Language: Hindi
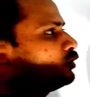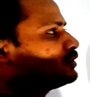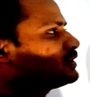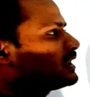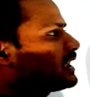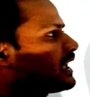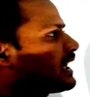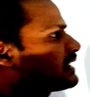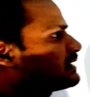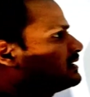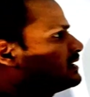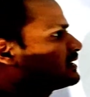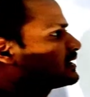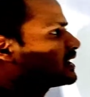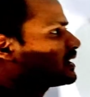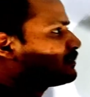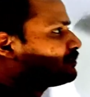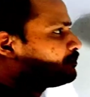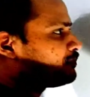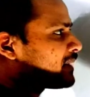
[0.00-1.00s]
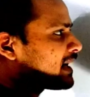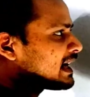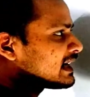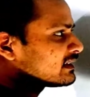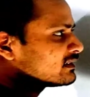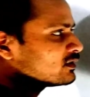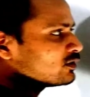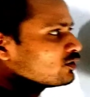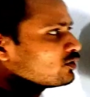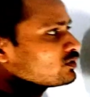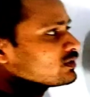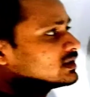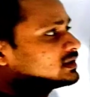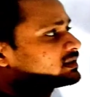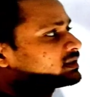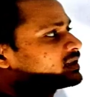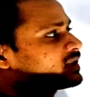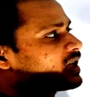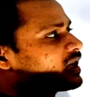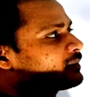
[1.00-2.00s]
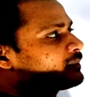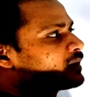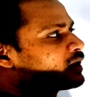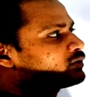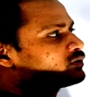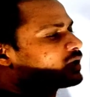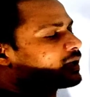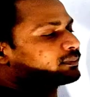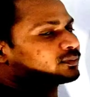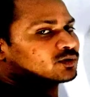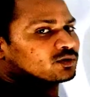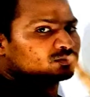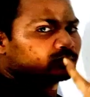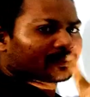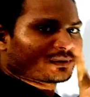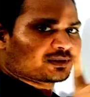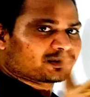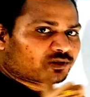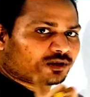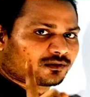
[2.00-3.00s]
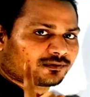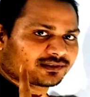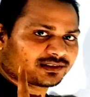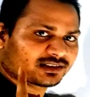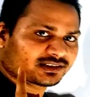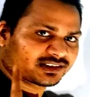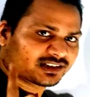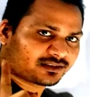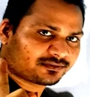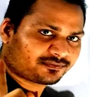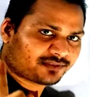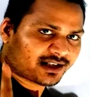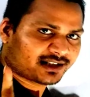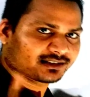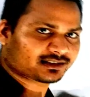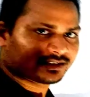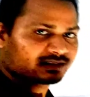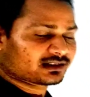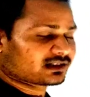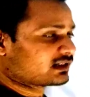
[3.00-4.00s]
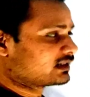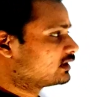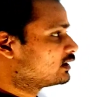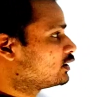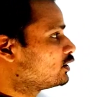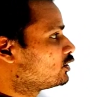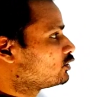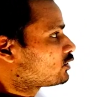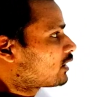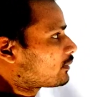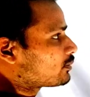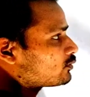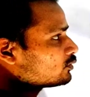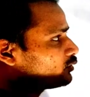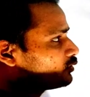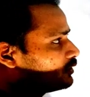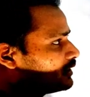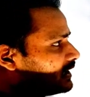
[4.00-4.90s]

उस एक्सिस के पैरेलल हो जिसके अबाउट आपको मोमेंट ऑफ एनर्जिया फाइंड करना है तो आपको